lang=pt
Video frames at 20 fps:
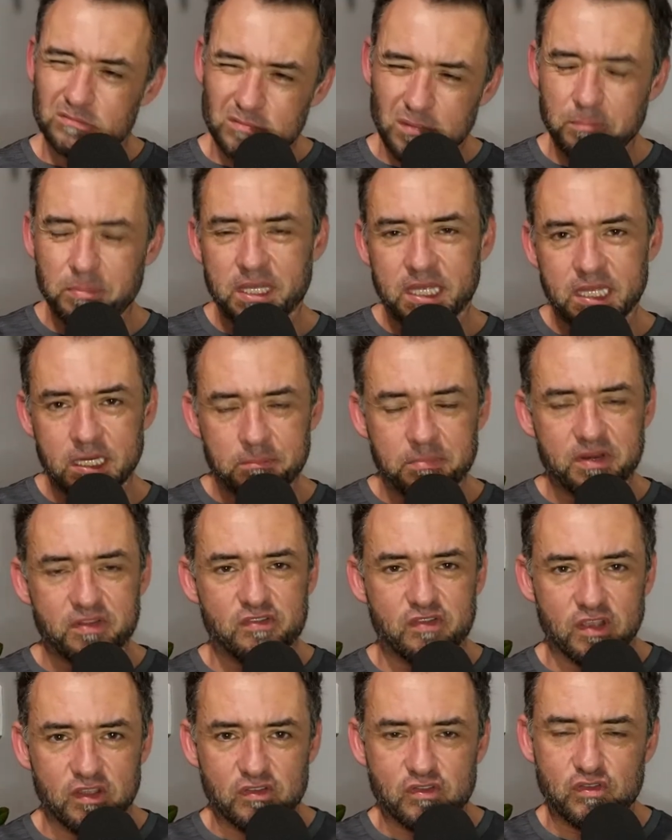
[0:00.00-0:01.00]
uma pequena
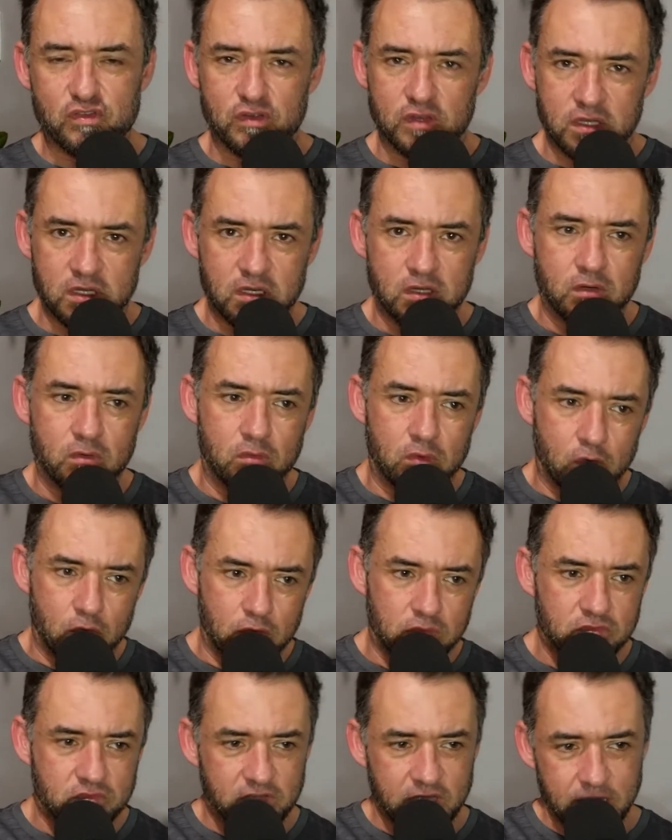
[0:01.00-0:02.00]
perseguição,
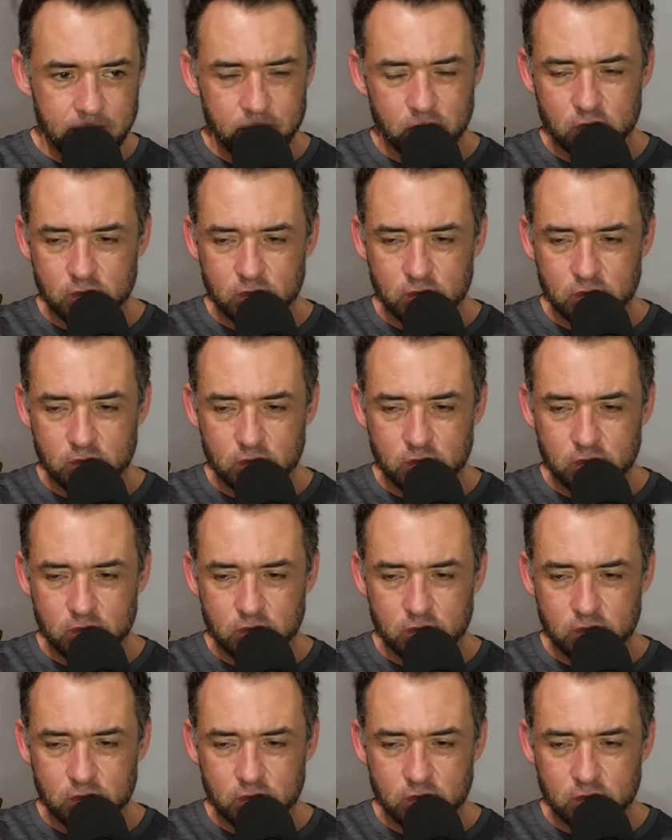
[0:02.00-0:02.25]
algum, sabe?